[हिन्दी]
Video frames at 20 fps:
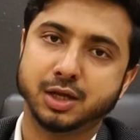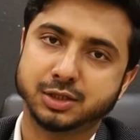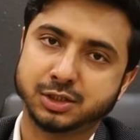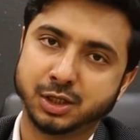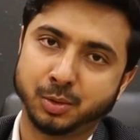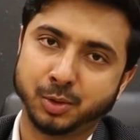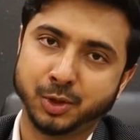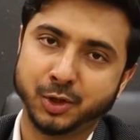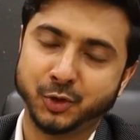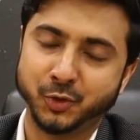
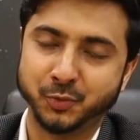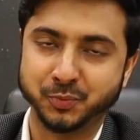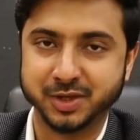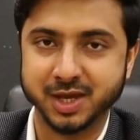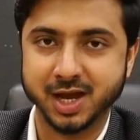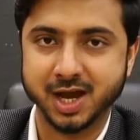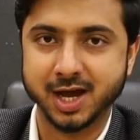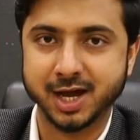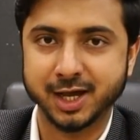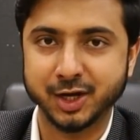असलम
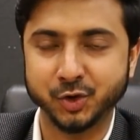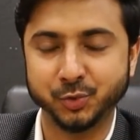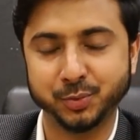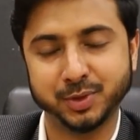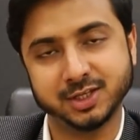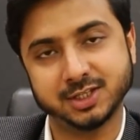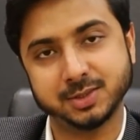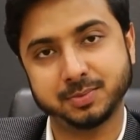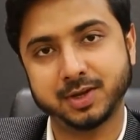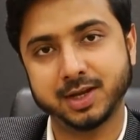क्या हाल है
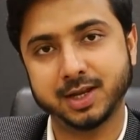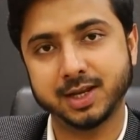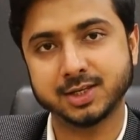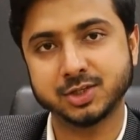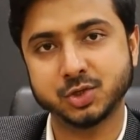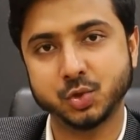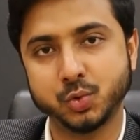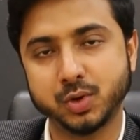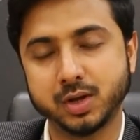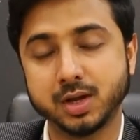मुझे सब खैरियत
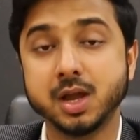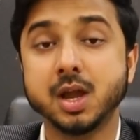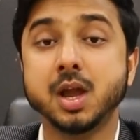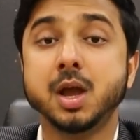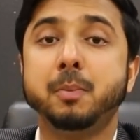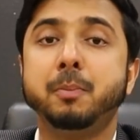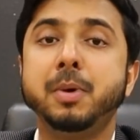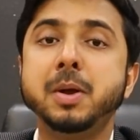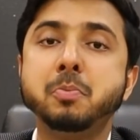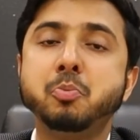से होंगे
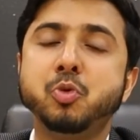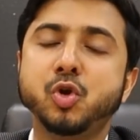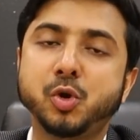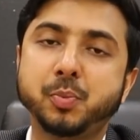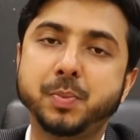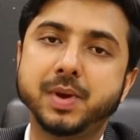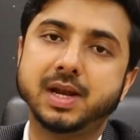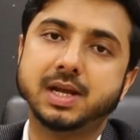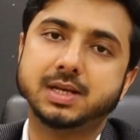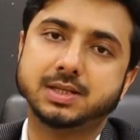भाई
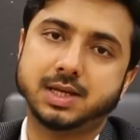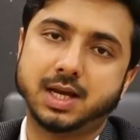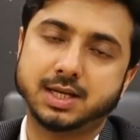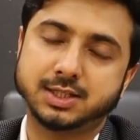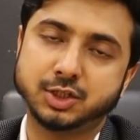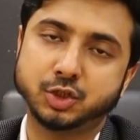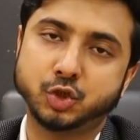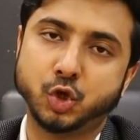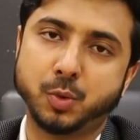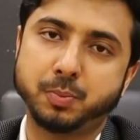मुल्क में ना
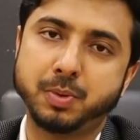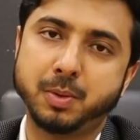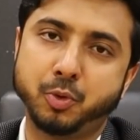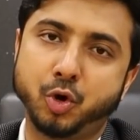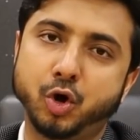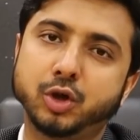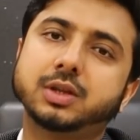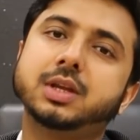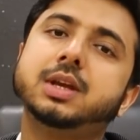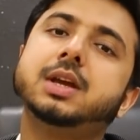सियासी तौर पे
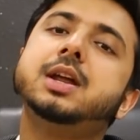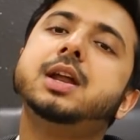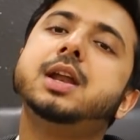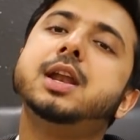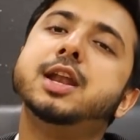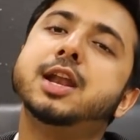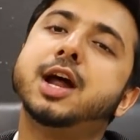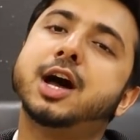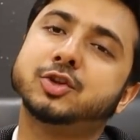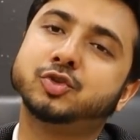बहुत ही
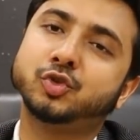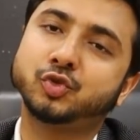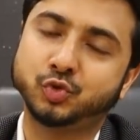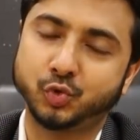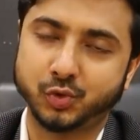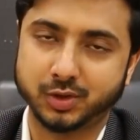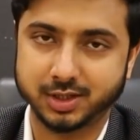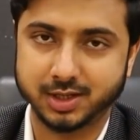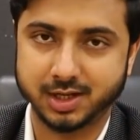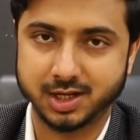नाजुक
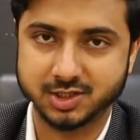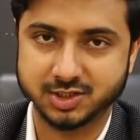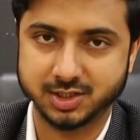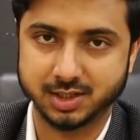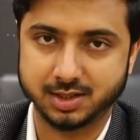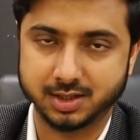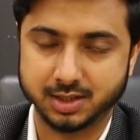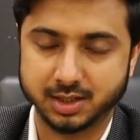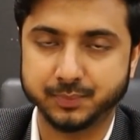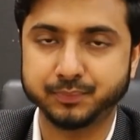सूरत हाल
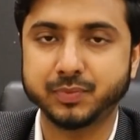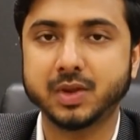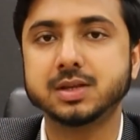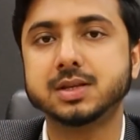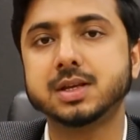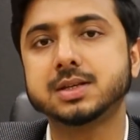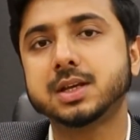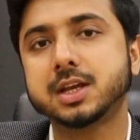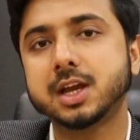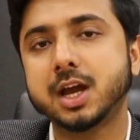चल रही है
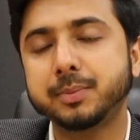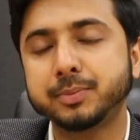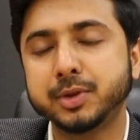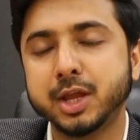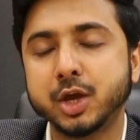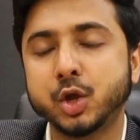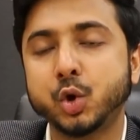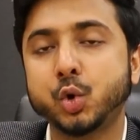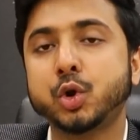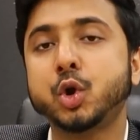जैसा कि आप
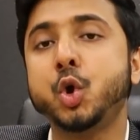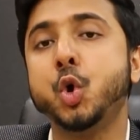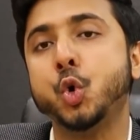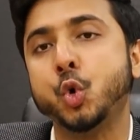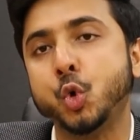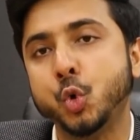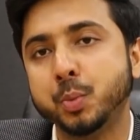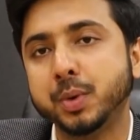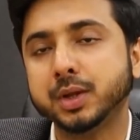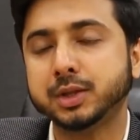देख रहे होंगे
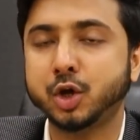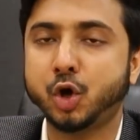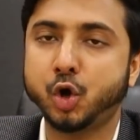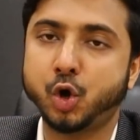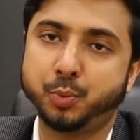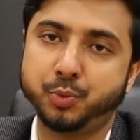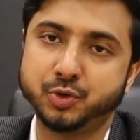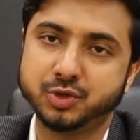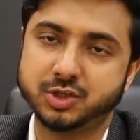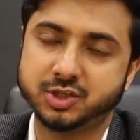हुकूमत
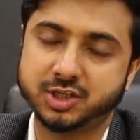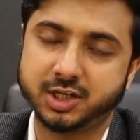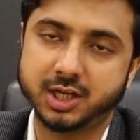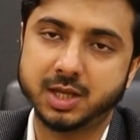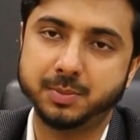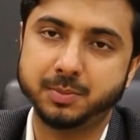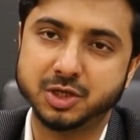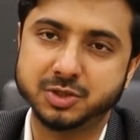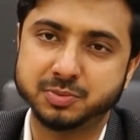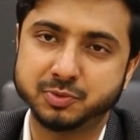और अपोजिशन
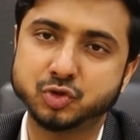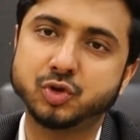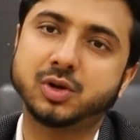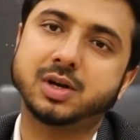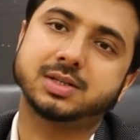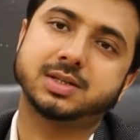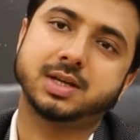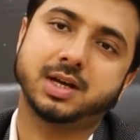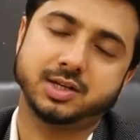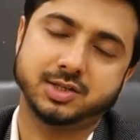के बीच में जो
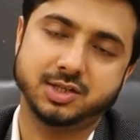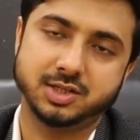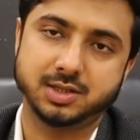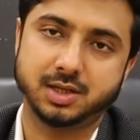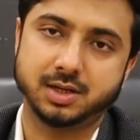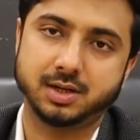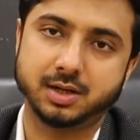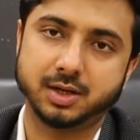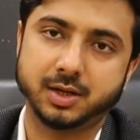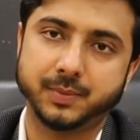रस्साकशी
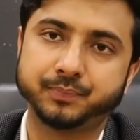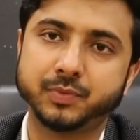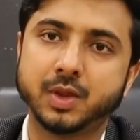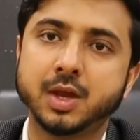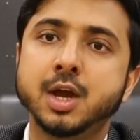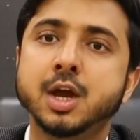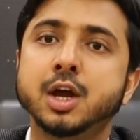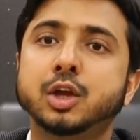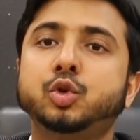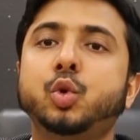चल रही है
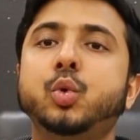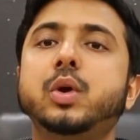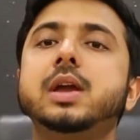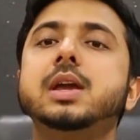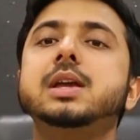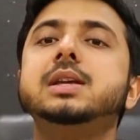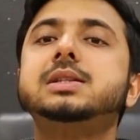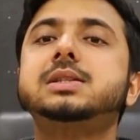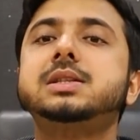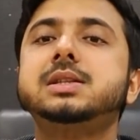तो
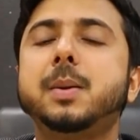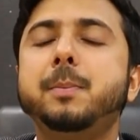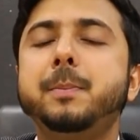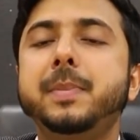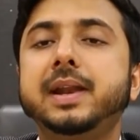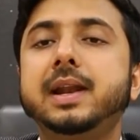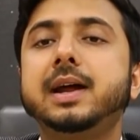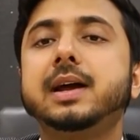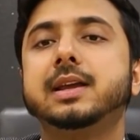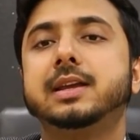इस सब
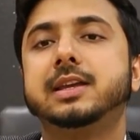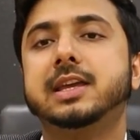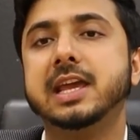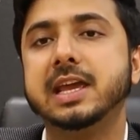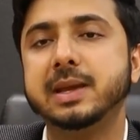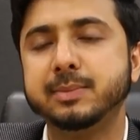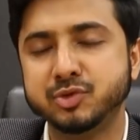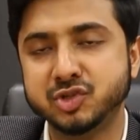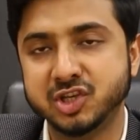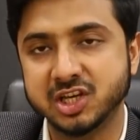में ना
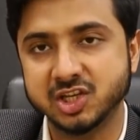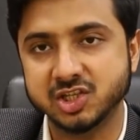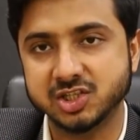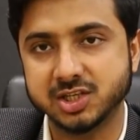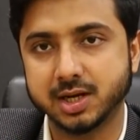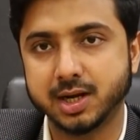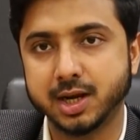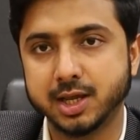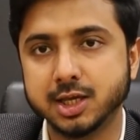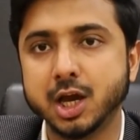गेम
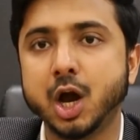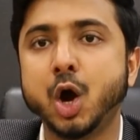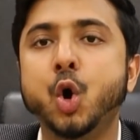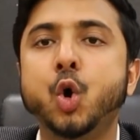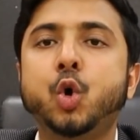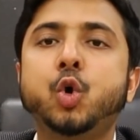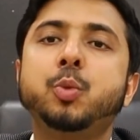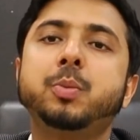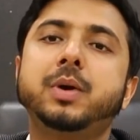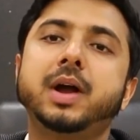चेंजर या
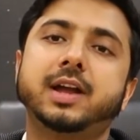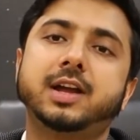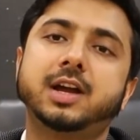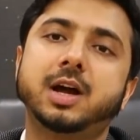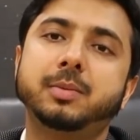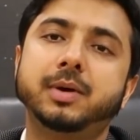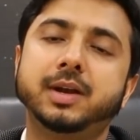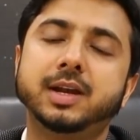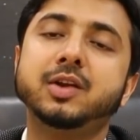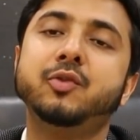हुकुम का
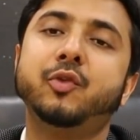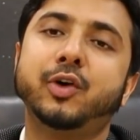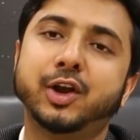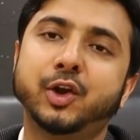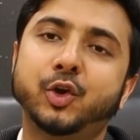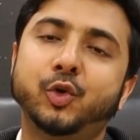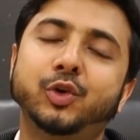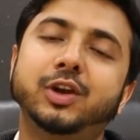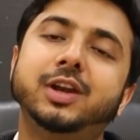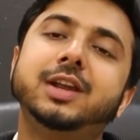इक्का बनी वन
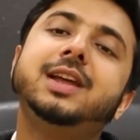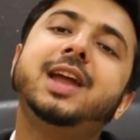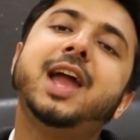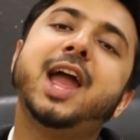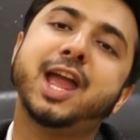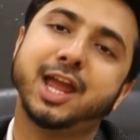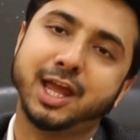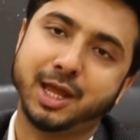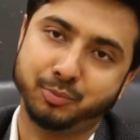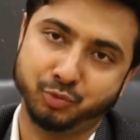एंड ओनली
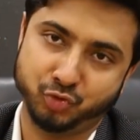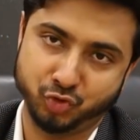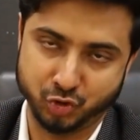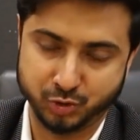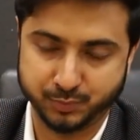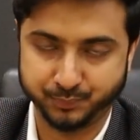एम